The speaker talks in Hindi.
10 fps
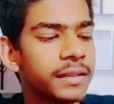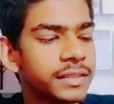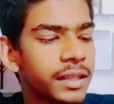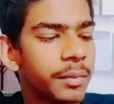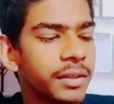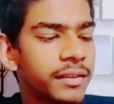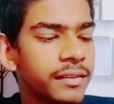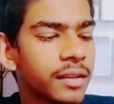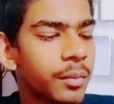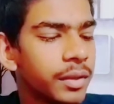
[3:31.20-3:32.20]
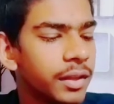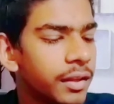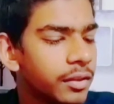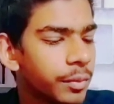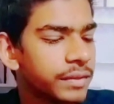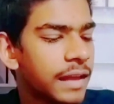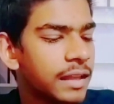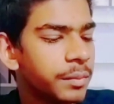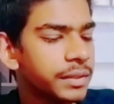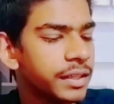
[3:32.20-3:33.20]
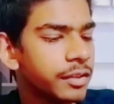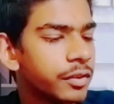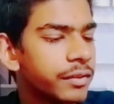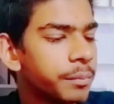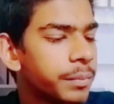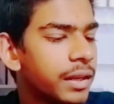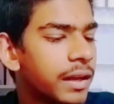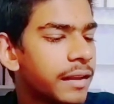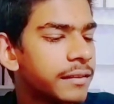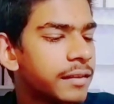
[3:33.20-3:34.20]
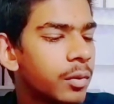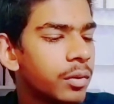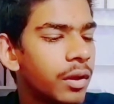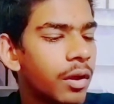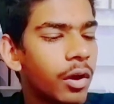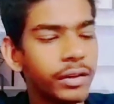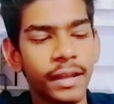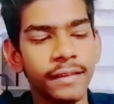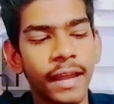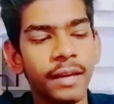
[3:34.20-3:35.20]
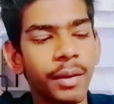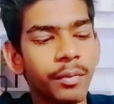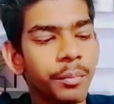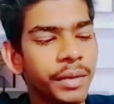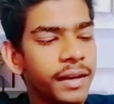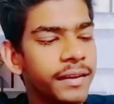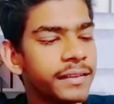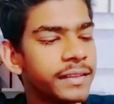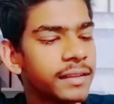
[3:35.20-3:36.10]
पाँच छः बजे जितना भी तो मैं सात बजे का जो है सिंपल लगा देता हूँ और यहाँ साइड में आपको मिनट दिख